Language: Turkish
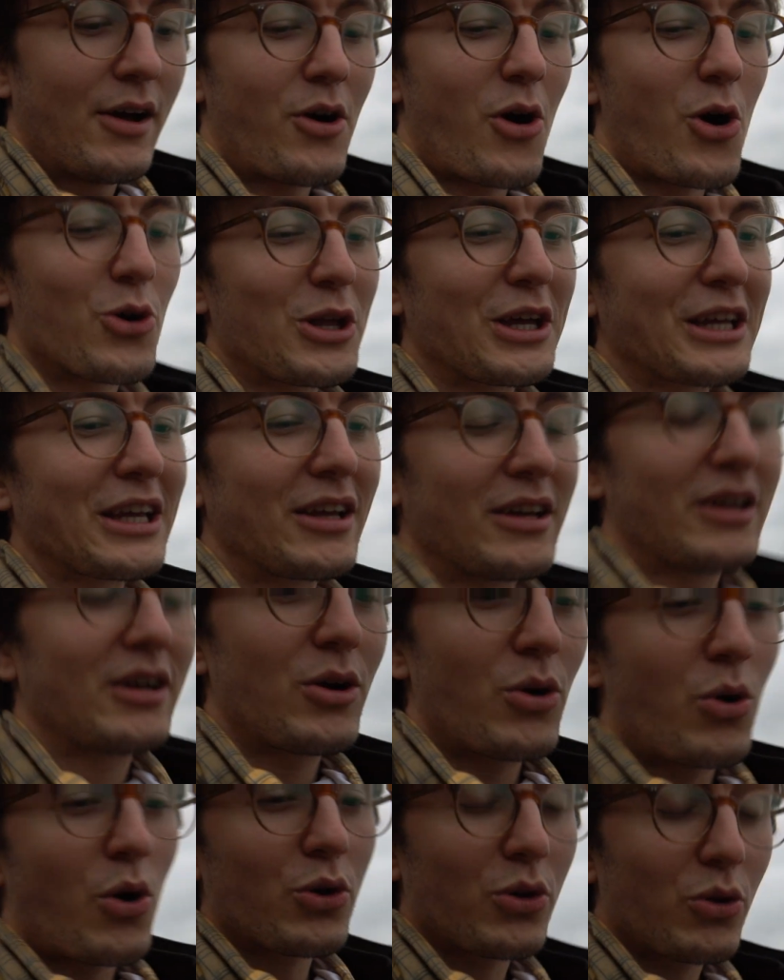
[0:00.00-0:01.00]
Oradan e,
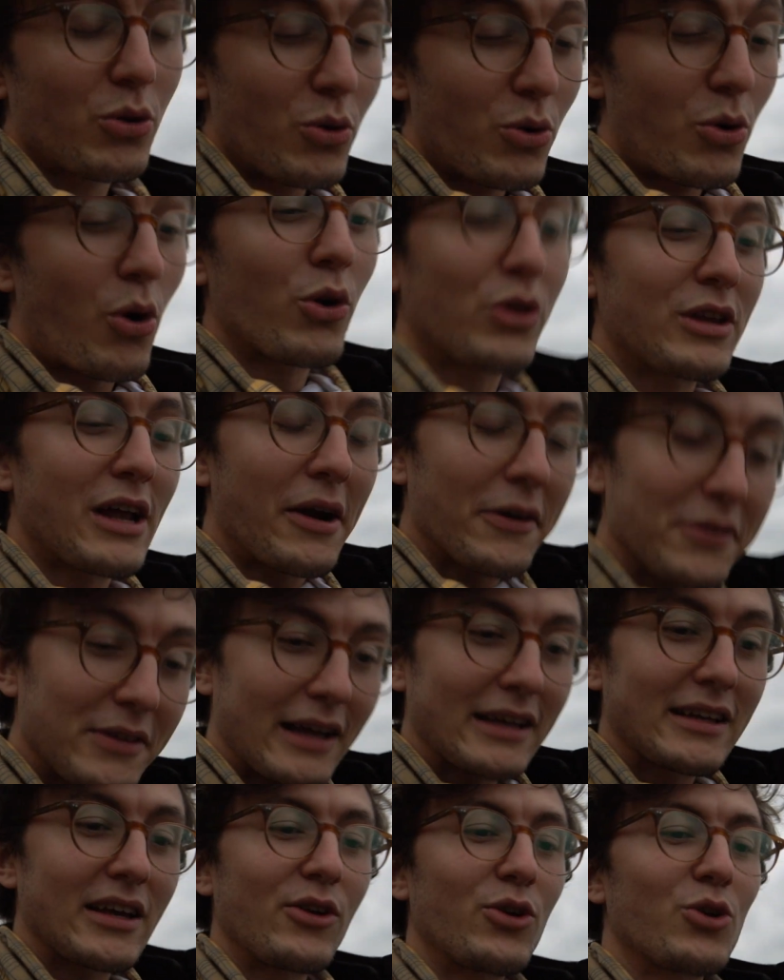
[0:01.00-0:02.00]
o, o
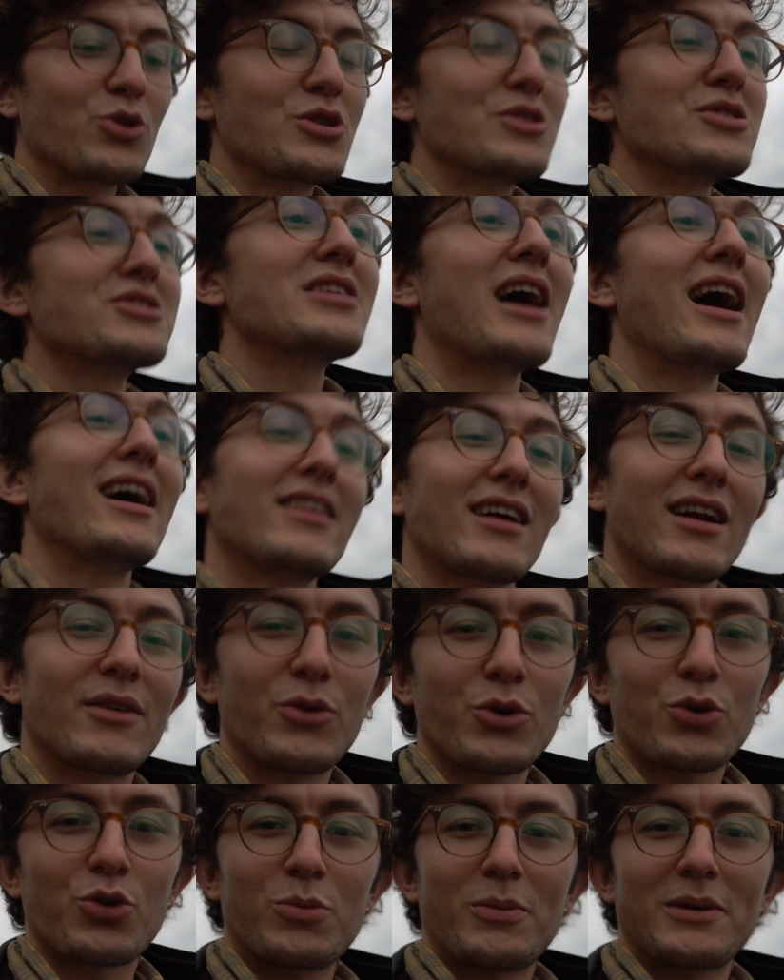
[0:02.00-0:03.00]
taraftan geliyorsanız sağ
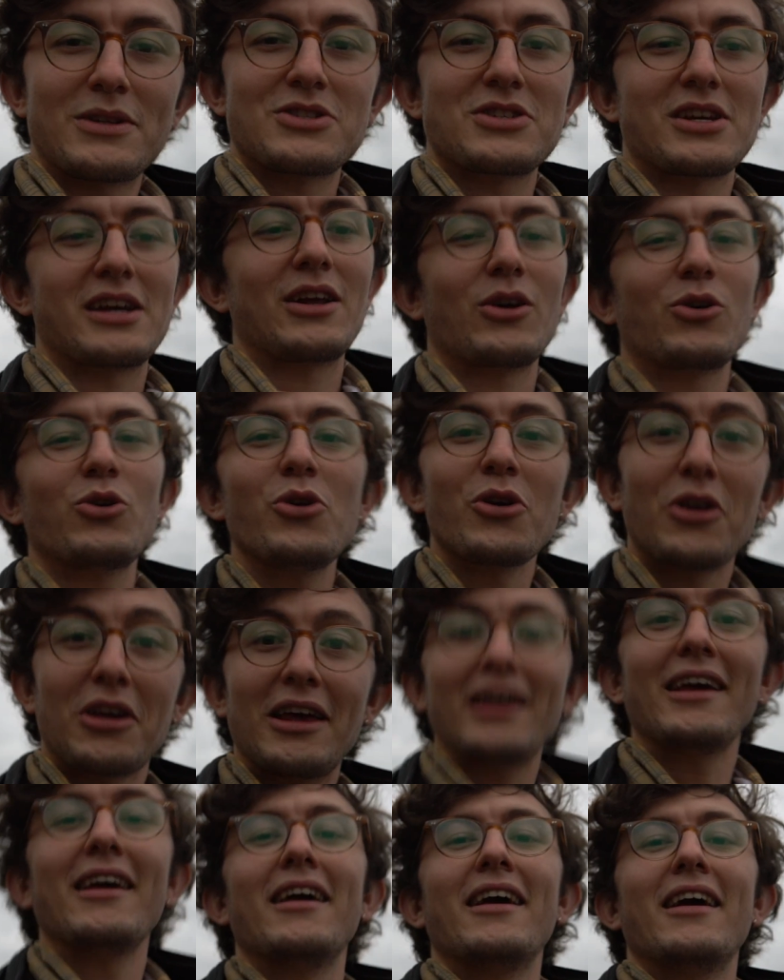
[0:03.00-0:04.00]
tarafa oturmanız gerekiyor
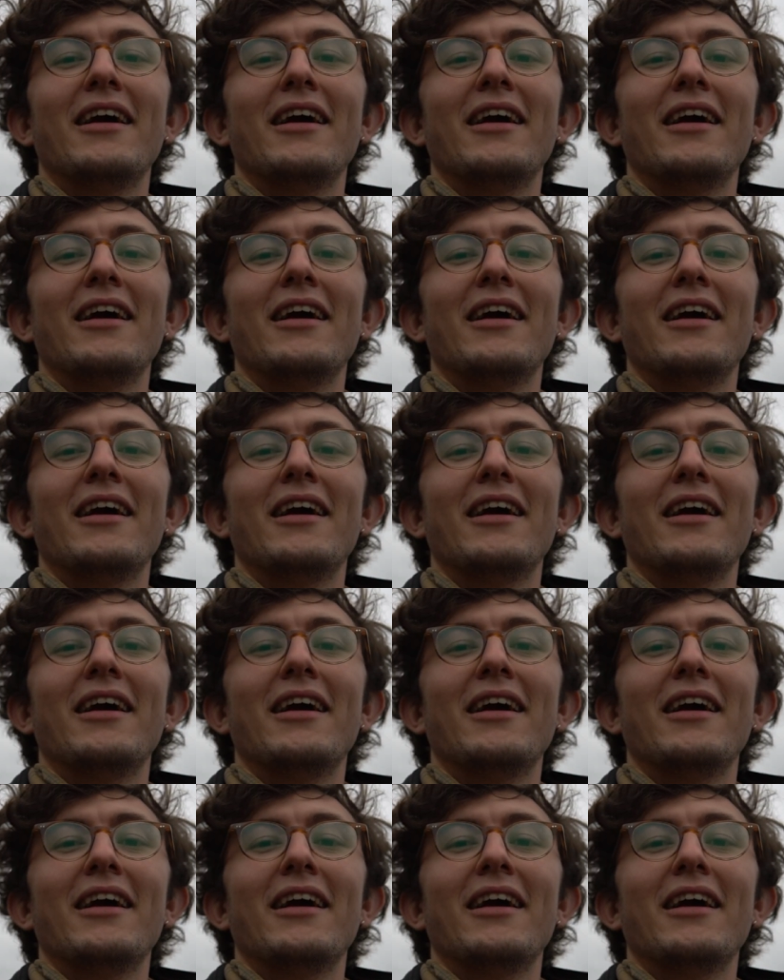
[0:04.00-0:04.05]
ki